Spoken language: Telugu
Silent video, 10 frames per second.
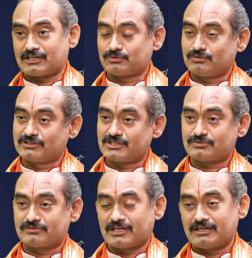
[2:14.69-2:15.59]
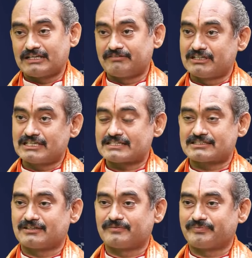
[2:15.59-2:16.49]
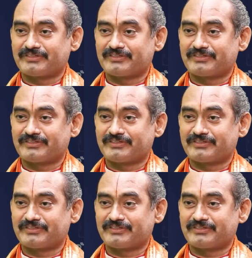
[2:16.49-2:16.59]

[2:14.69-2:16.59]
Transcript: క్రతువులో చేసుకుంటాను నేను ఇవన్నీ చేస్తాను